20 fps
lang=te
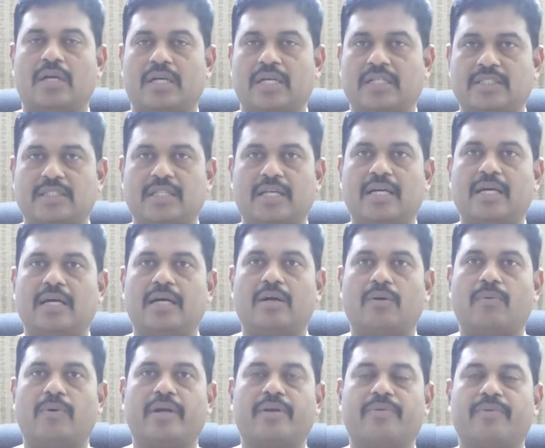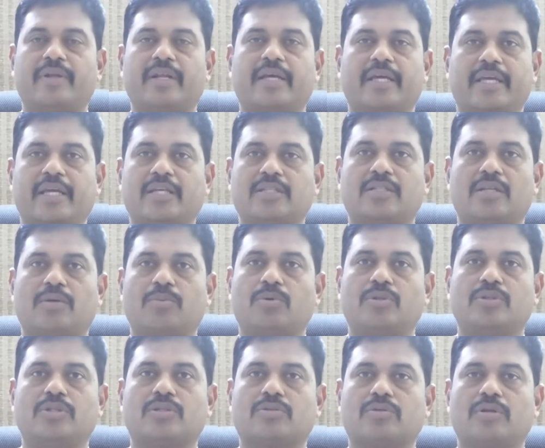ఖచ్చితంగా వాటిపైన కేసు
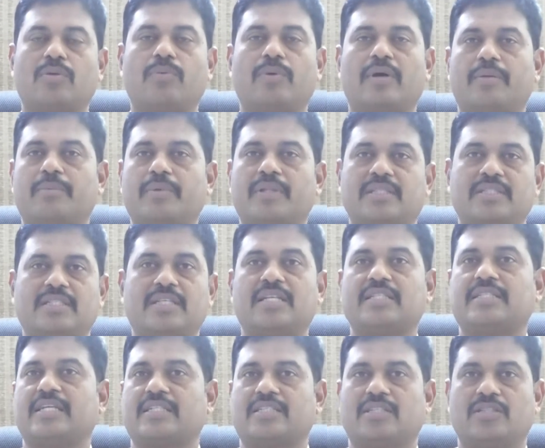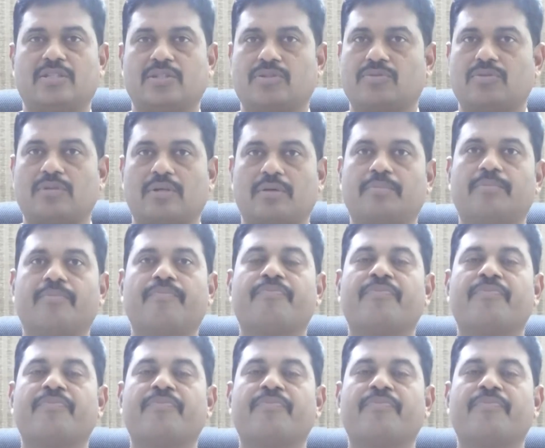నమోదు చేసుకుని వాళ్ళ మీద సీరియస్ యాక్షన్ తీసుకుంటాం